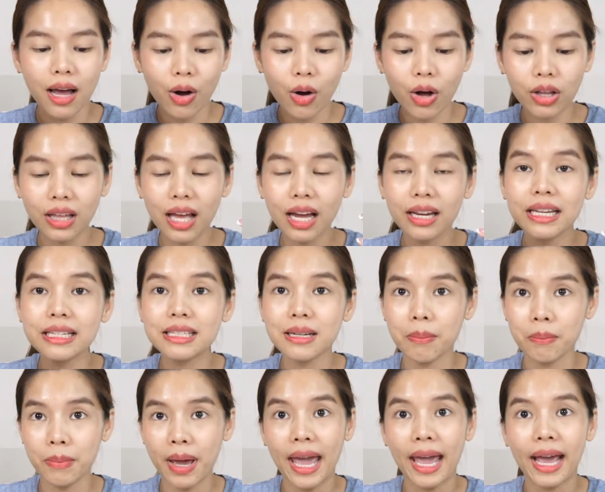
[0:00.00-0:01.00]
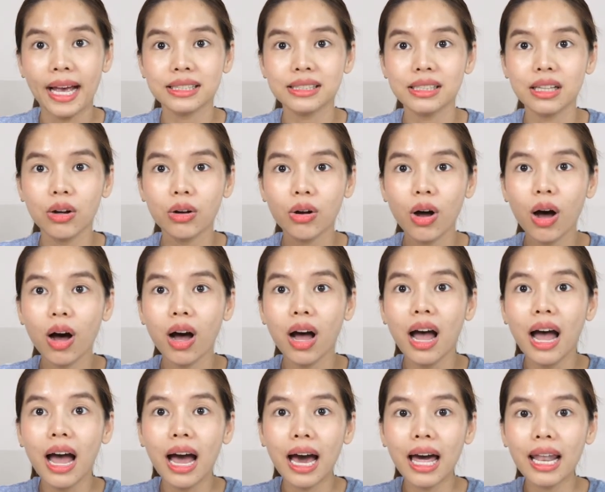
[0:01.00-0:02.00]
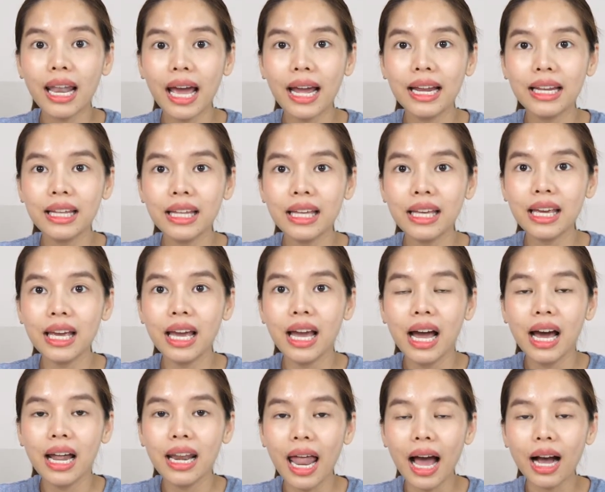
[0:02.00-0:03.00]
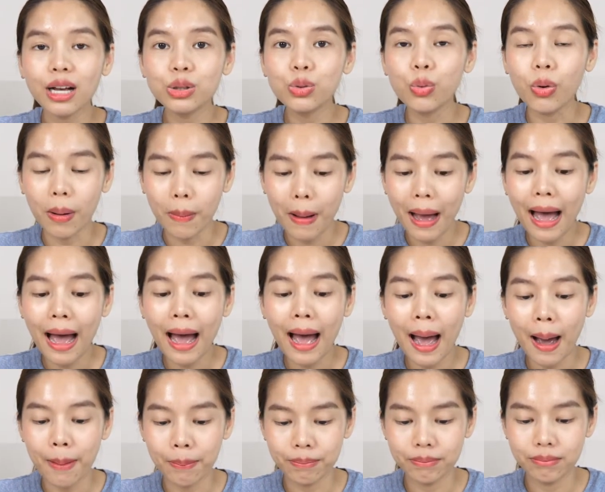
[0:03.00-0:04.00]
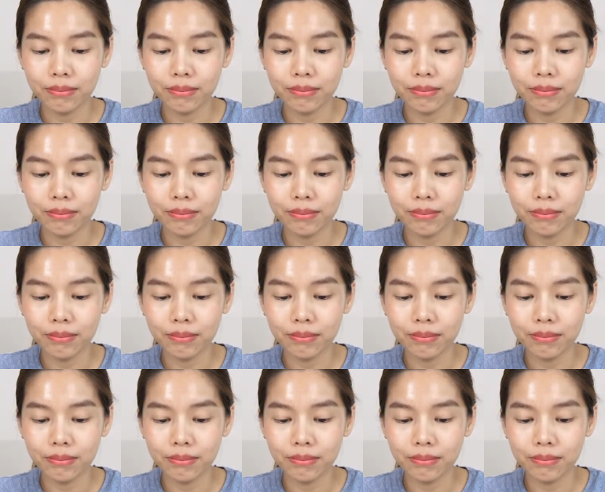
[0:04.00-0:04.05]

ค่อนข้างที่จะแมสแล้วก็อะไรที่รักสุขภาพ